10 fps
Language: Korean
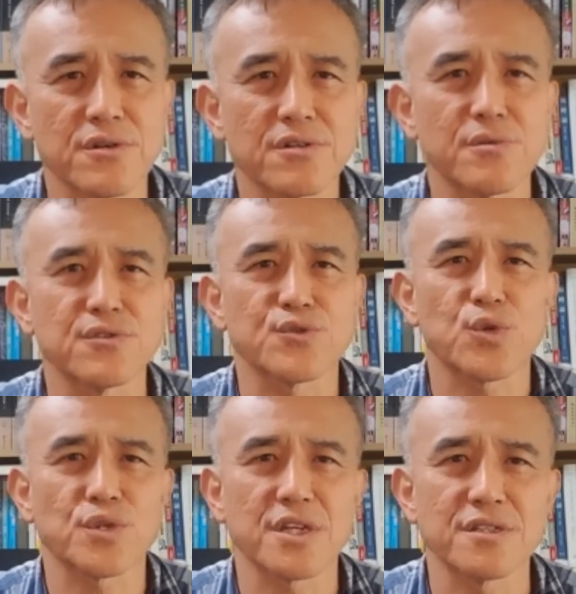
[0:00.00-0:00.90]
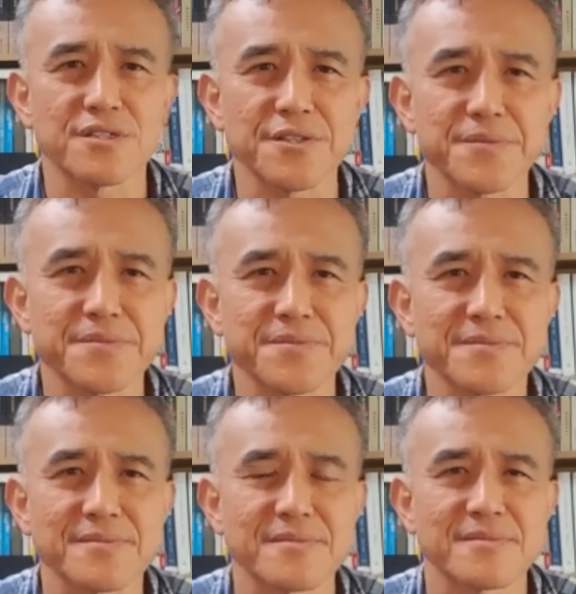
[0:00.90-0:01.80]
그럼 그건 소딸이지.
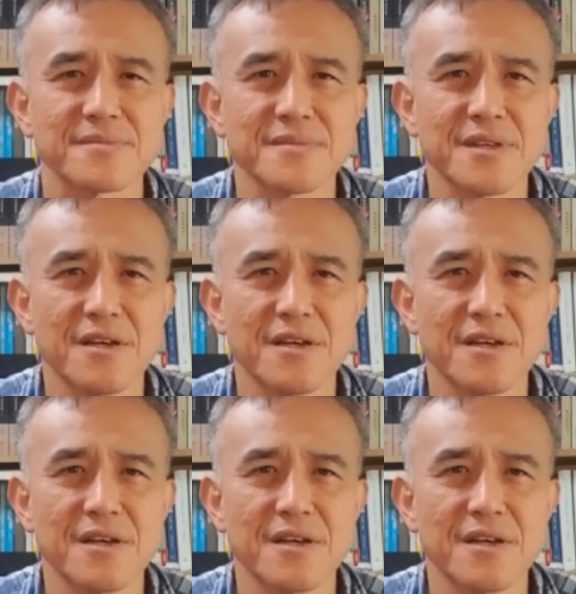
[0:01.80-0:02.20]
음.